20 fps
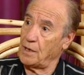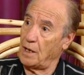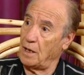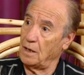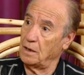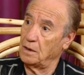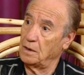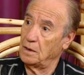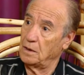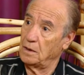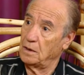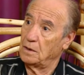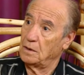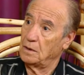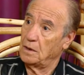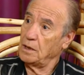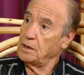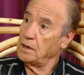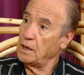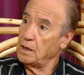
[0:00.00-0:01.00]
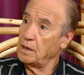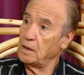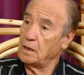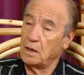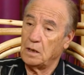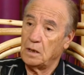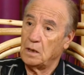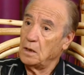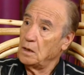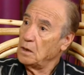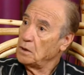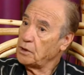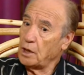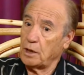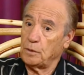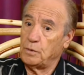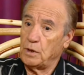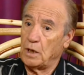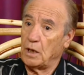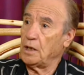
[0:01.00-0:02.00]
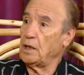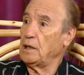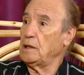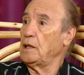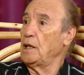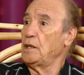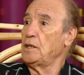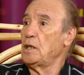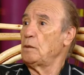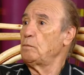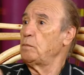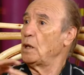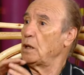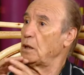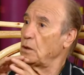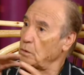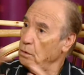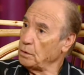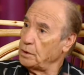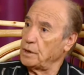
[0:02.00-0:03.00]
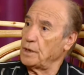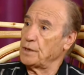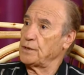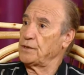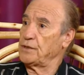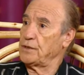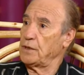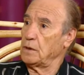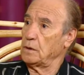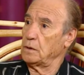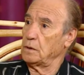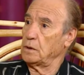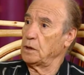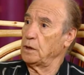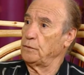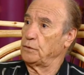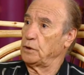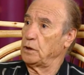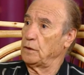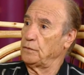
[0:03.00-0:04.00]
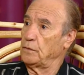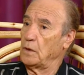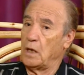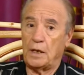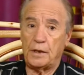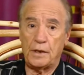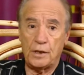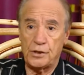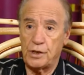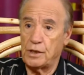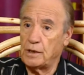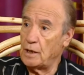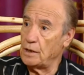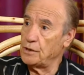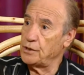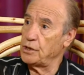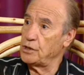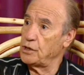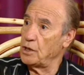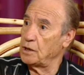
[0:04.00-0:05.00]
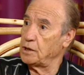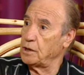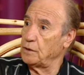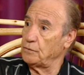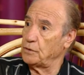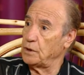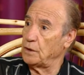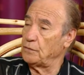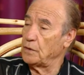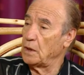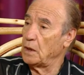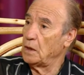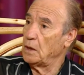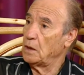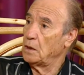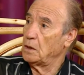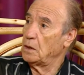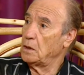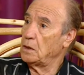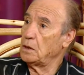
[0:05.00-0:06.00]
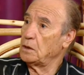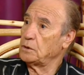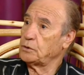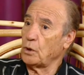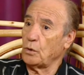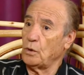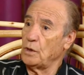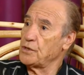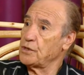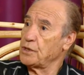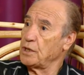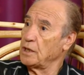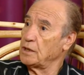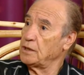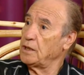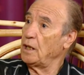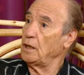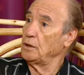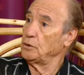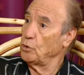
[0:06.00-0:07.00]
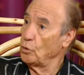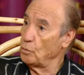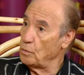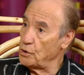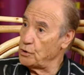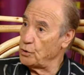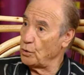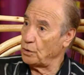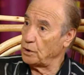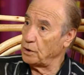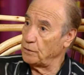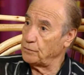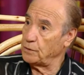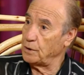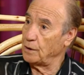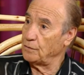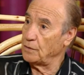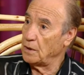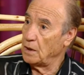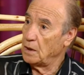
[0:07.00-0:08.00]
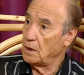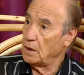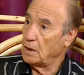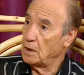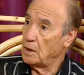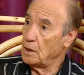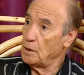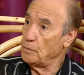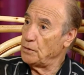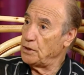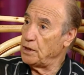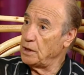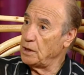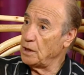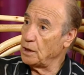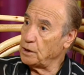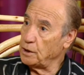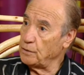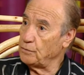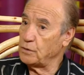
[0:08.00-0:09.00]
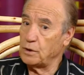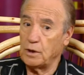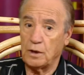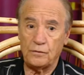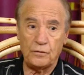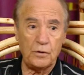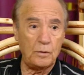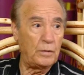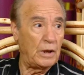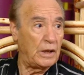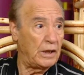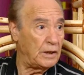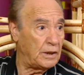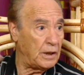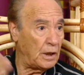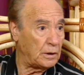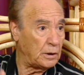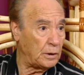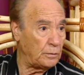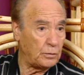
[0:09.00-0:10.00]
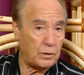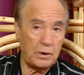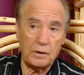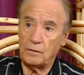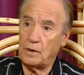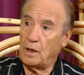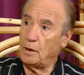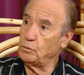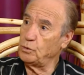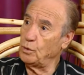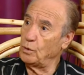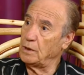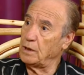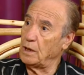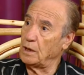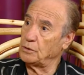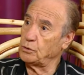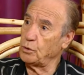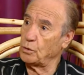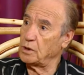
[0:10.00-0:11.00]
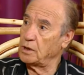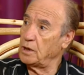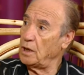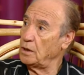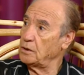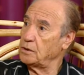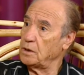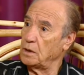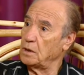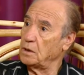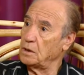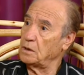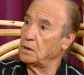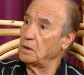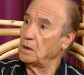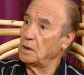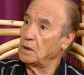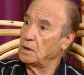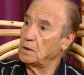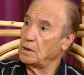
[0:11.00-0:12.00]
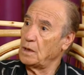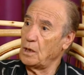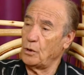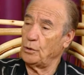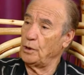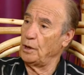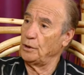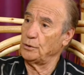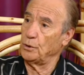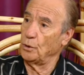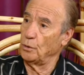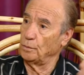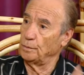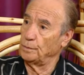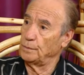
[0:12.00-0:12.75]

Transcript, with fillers: تاعها هذه اللي طيب يا رحت لعنبه وركاش كيف كيف هنا جينا الجيجل كيف كيف أه تروح لسكيكدا عندهم الجوع كيف كيف المديه كيف كيف البليده كيف كيف الحمد لله دوك الاخر عندهم